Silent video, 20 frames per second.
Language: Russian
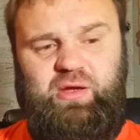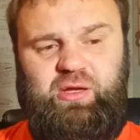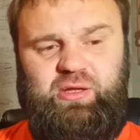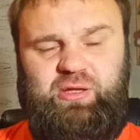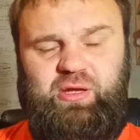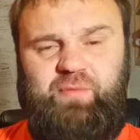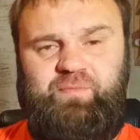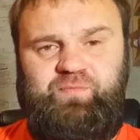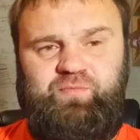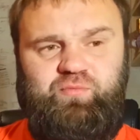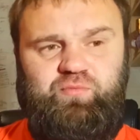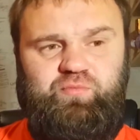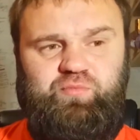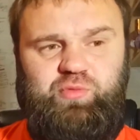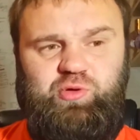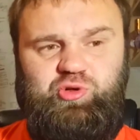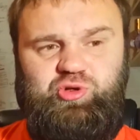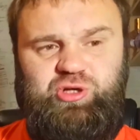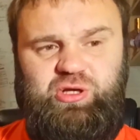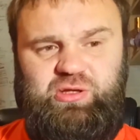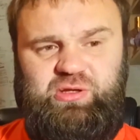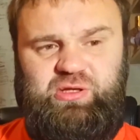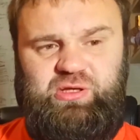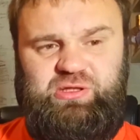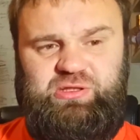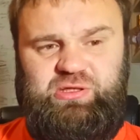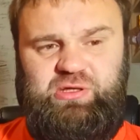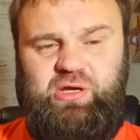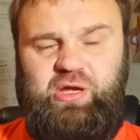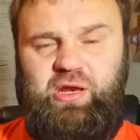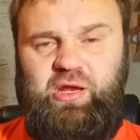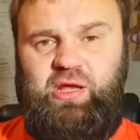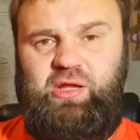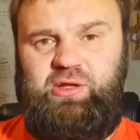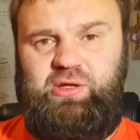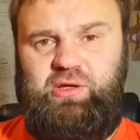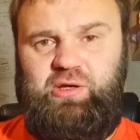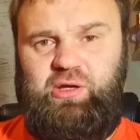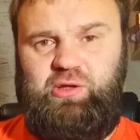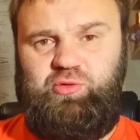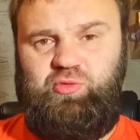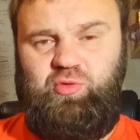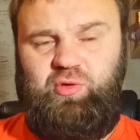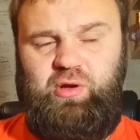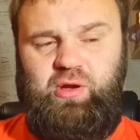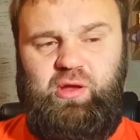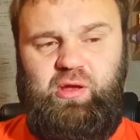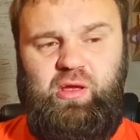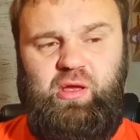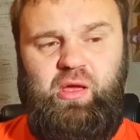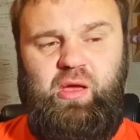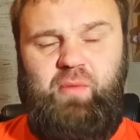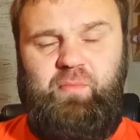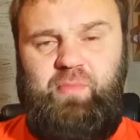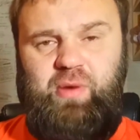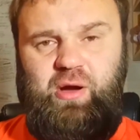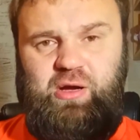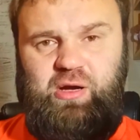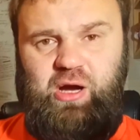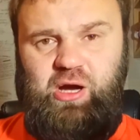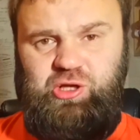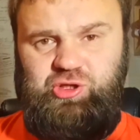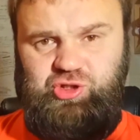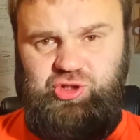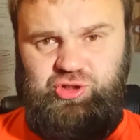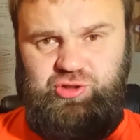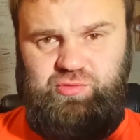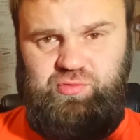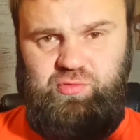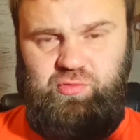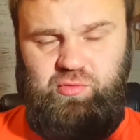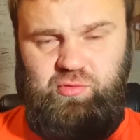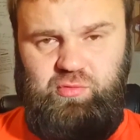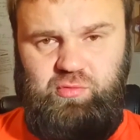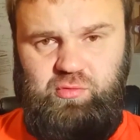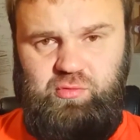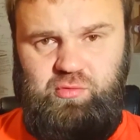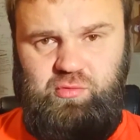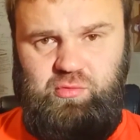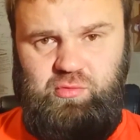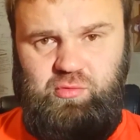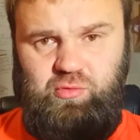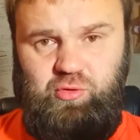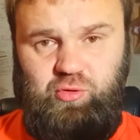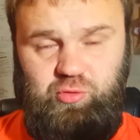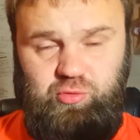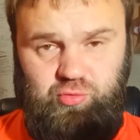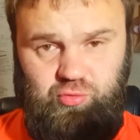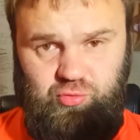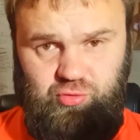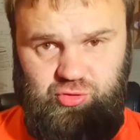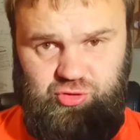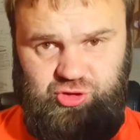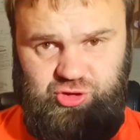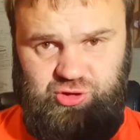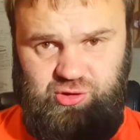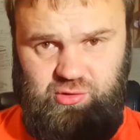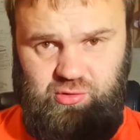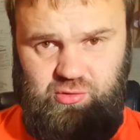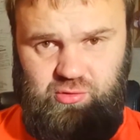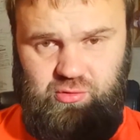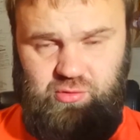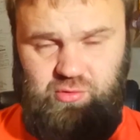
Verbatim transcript: это бюджетные сигареты, которые по качеству лучше,